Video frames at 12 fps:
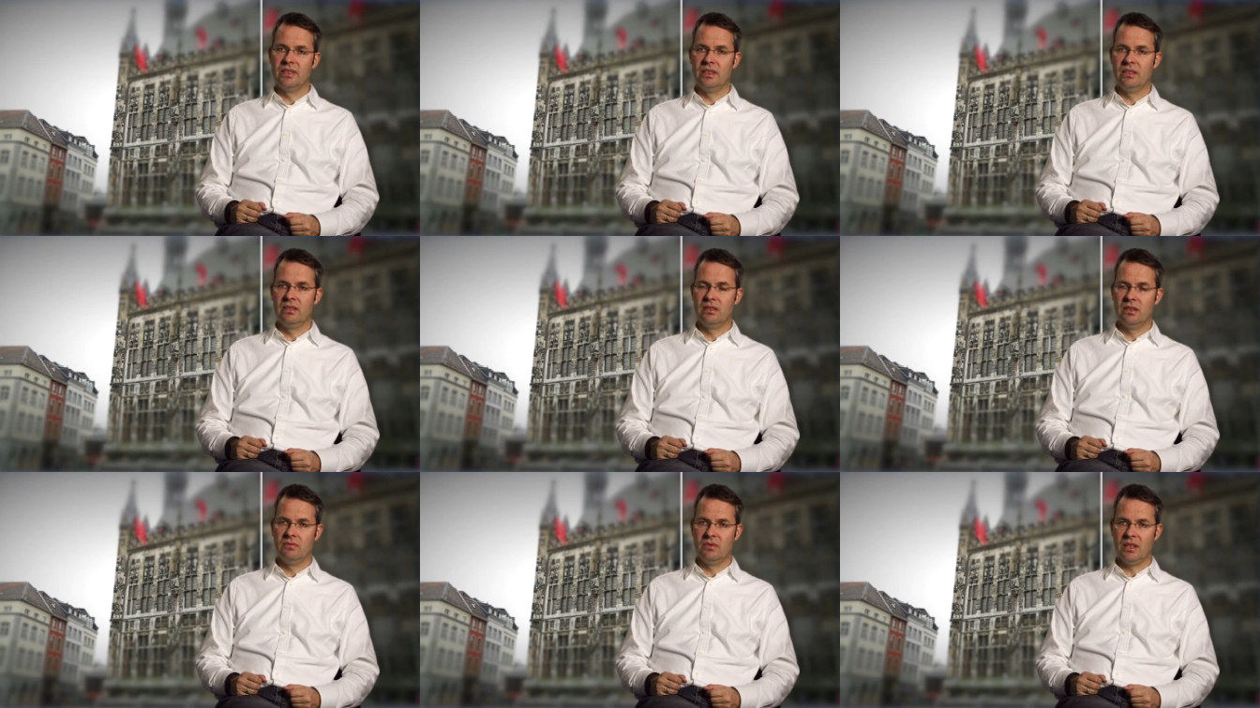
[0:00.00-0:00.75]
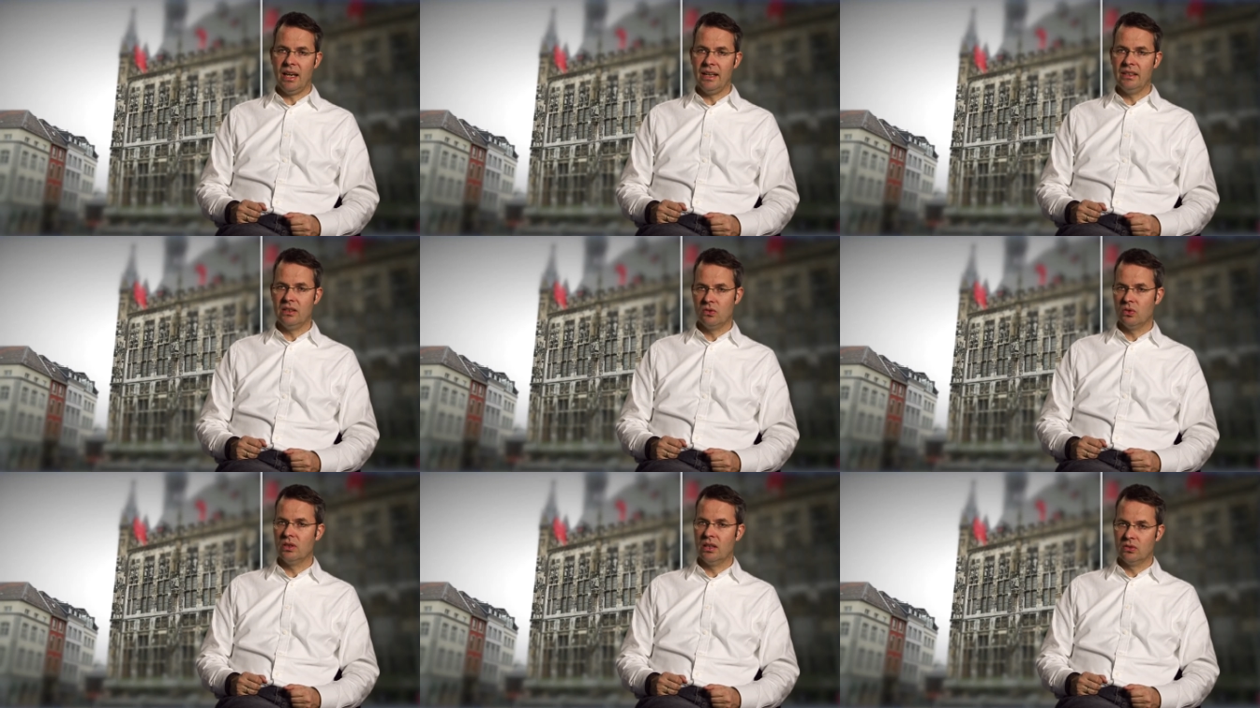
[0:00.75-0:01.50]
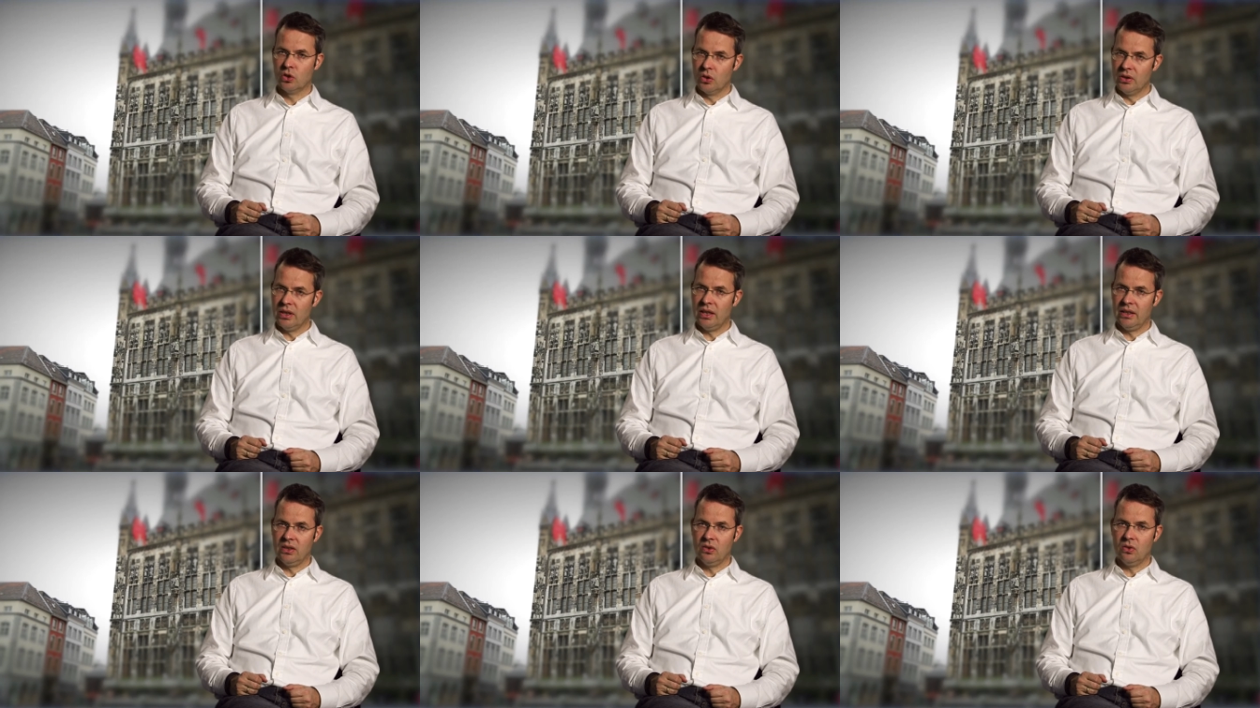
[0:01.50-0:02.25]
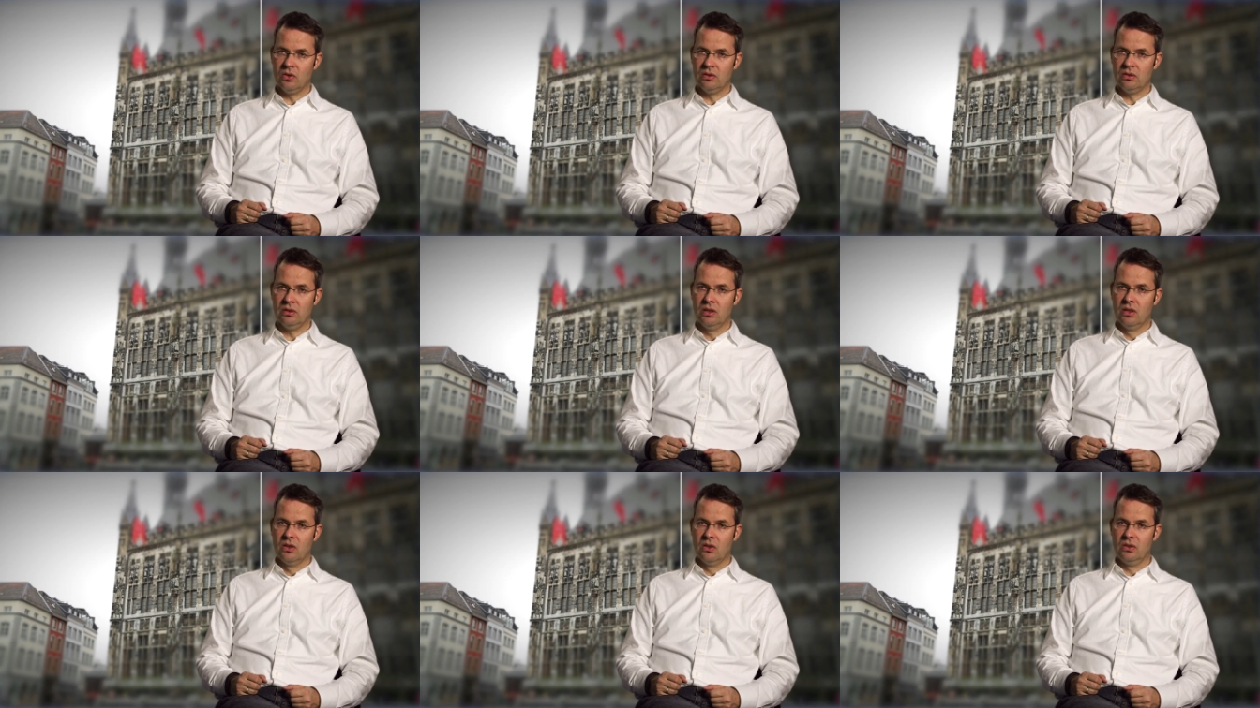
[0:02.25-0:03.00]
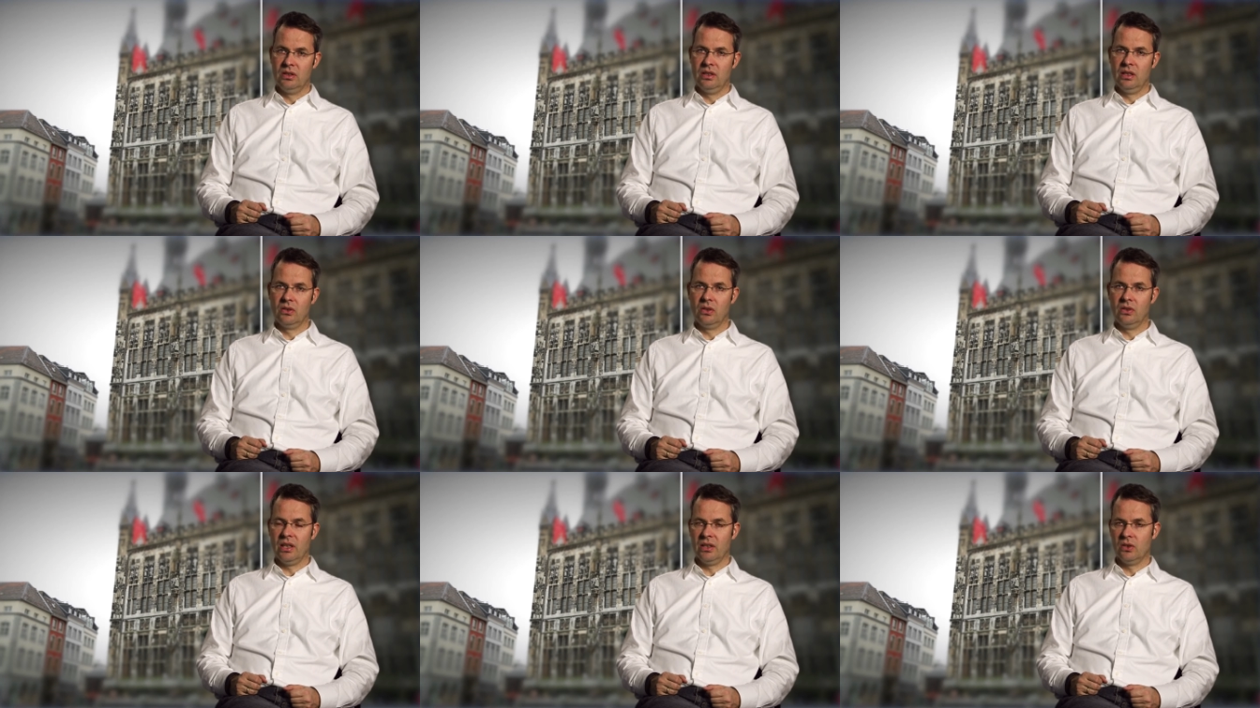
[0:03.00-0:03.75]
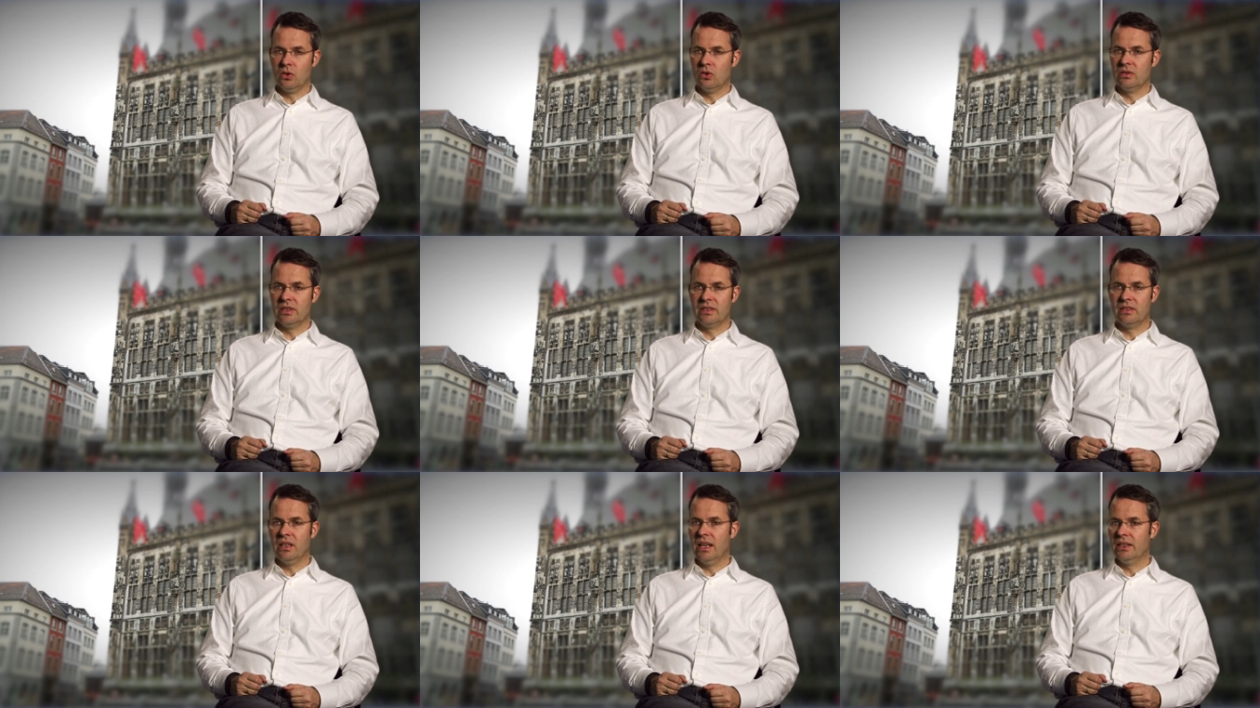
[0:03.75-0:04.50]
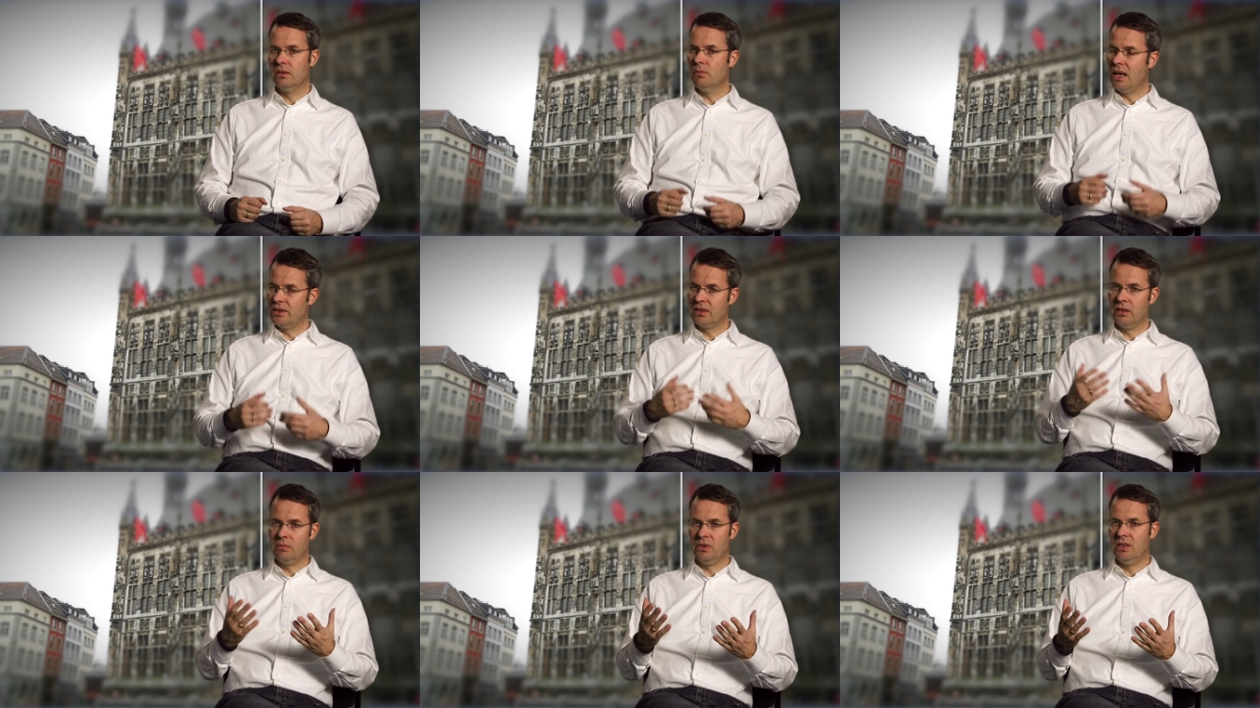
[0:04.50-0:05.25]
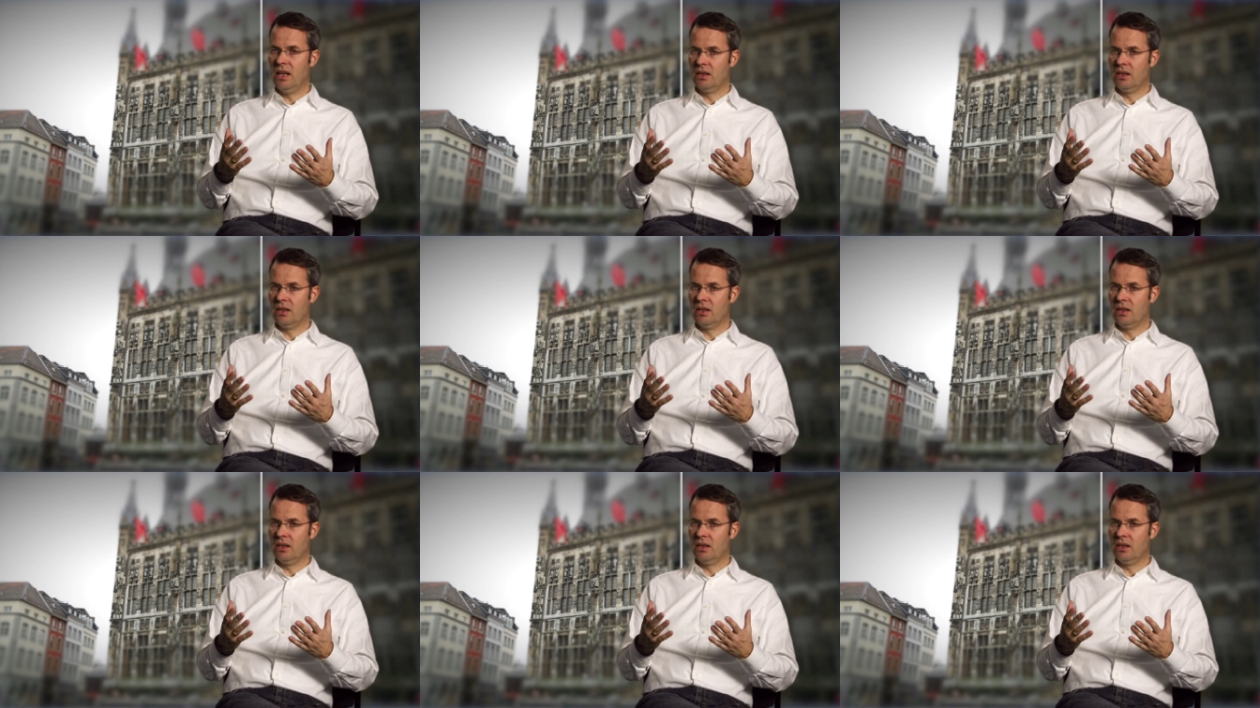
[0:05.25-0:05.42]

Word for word: sind ähm, Teil der sogenannten Gründerregion und in der Gründerregion Region sitzen eigentlich die maßgeblichen